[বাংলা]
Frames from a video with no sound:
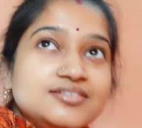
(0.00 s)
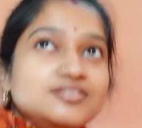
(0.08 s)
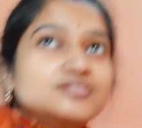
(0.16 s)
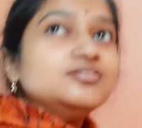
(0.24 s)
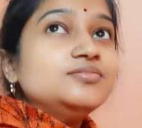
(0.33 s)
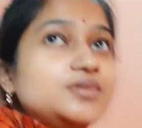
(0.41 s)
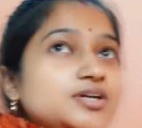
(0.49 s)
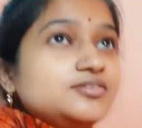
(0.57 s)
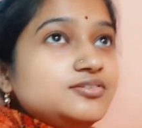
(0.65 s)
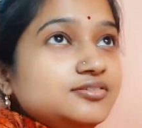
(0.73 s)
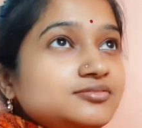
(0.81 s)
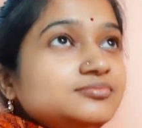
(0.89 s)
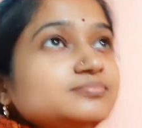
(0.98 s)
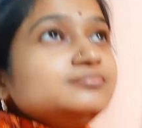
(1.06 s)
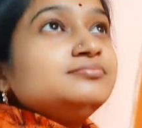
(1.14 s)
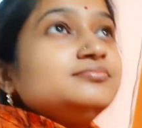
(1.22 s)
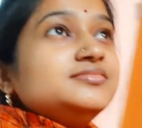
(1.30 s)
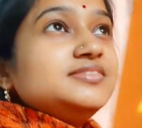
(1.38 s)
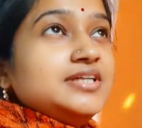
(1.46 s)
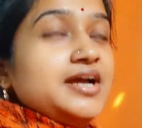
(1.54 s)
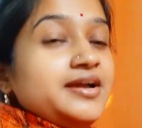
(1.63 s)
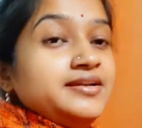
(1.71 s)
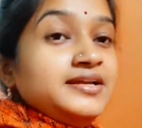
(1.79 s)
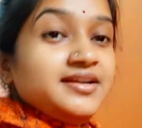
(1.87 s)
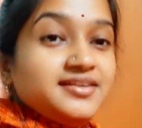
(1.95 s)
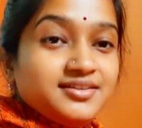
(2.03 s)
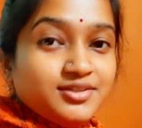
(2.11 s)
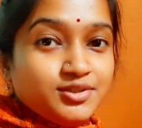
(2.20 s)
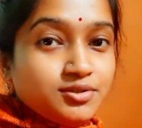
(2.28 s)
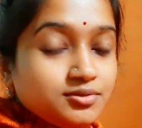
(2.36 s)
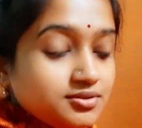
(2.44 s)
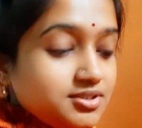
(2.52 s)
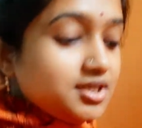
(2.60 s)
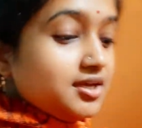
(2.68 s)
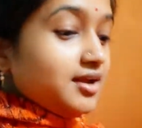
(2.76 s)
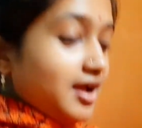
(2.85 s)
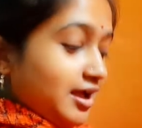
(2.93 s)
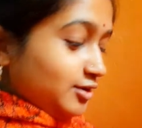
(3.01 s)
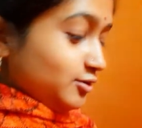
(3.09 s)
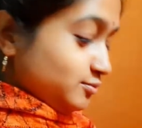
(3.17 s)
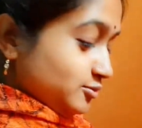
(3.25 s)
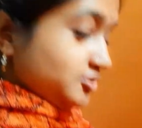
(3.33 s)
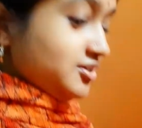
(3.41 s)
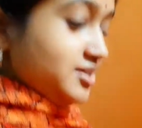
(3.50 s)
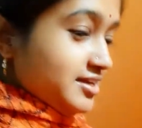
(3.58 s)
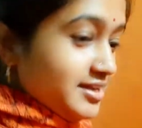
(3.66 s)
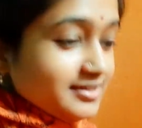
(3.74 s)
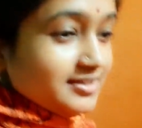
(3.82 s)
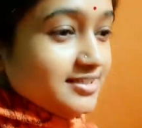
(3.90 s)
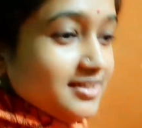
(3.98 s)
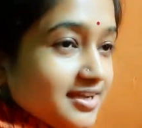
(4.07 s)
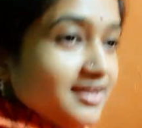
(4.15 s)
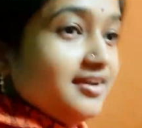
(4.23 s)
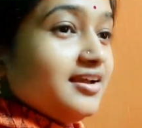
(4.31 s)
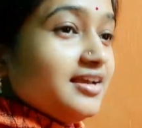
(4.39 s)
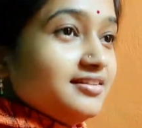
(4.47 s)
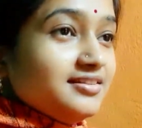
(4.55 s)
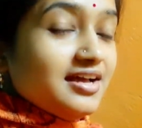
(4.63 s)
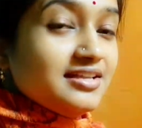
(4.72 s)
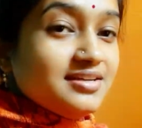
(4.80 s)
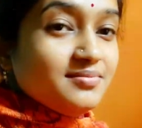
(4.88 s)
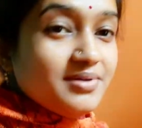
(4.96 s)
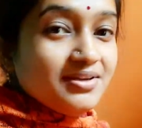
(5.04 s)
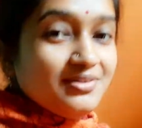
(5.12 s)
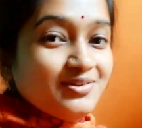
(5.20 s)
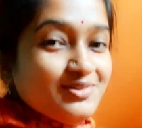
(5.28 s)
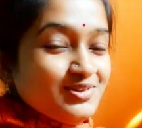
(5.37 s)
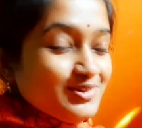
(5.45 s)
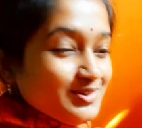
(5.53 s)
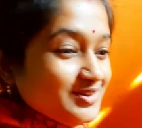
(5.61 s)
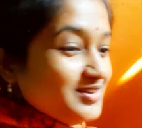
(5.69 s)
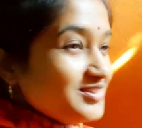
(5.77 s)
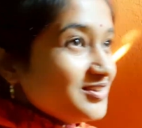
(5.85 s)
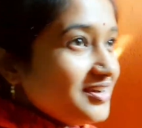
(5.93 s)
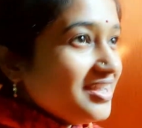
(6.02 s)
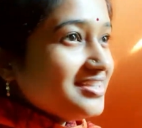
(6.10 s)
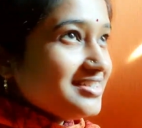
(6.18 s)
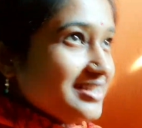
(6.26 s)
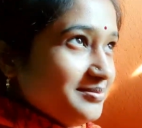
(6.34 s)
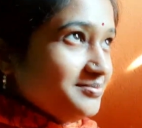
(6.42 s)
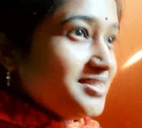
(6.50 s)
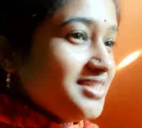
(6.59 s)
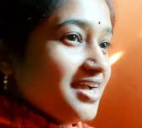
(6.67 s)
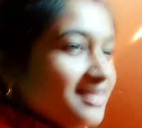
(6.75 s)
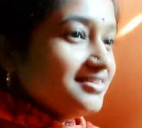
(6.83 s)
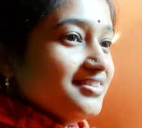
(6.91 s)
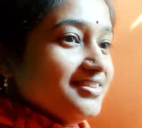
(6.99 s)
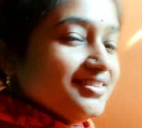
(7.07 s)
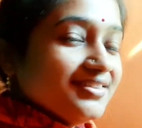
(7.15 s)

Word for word: তো আমি এখন ডাইরেক্ট সূর্যের আলোর মধ্যে গিয়ে নিজেকে তাজা বানানোর জন্য চলে আসলাম ছাদে